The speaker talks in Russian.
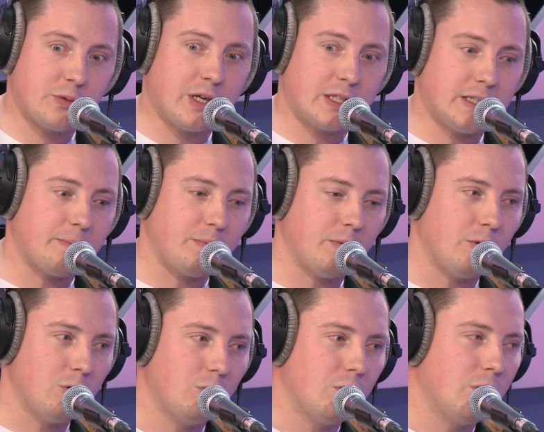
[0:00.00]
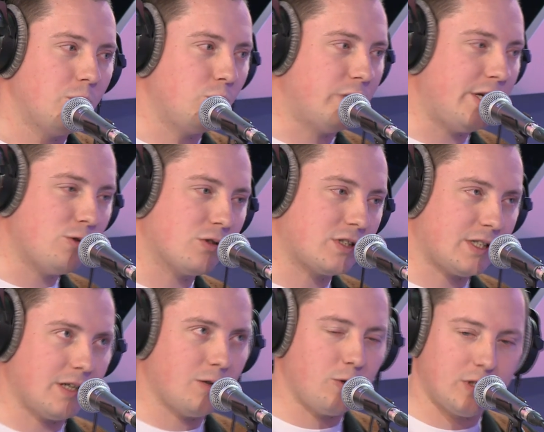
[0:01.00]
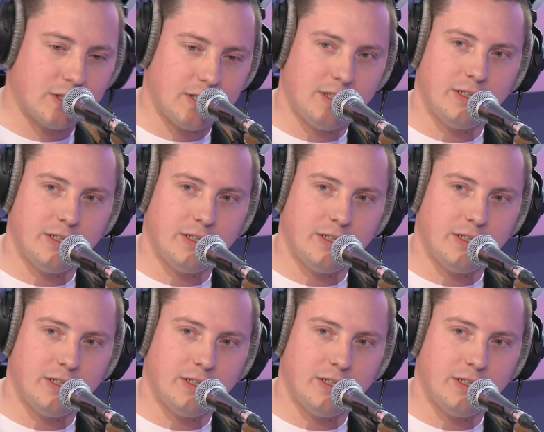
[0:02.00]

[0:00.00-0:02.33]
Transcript: как-то нам удается, хоть это и